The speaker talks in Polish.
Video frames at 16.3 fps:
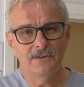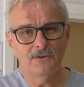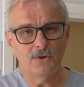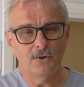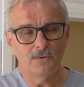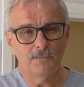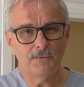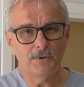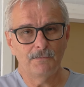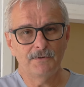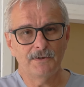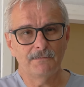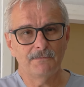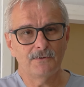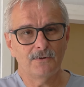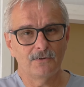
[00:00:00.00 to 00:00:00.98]
To
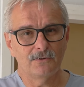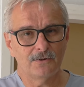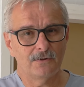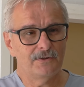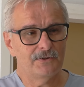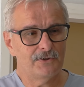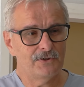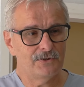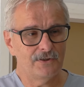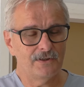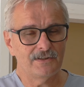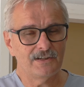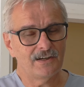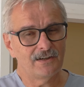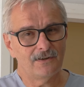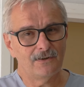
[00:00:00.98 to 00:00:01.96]
problem kontroli
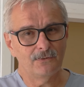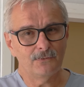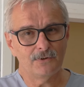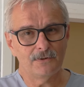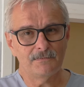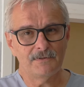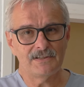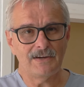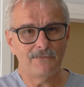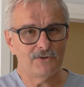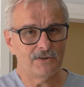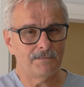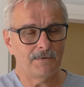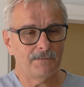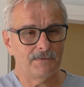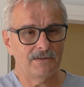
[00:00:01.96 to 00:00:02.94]
ciśnienia, o którym nie
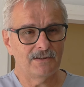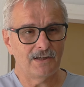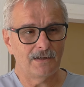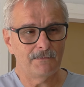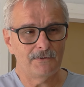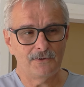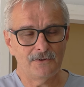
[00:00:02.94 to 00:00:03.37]
zawsze pamiętamy.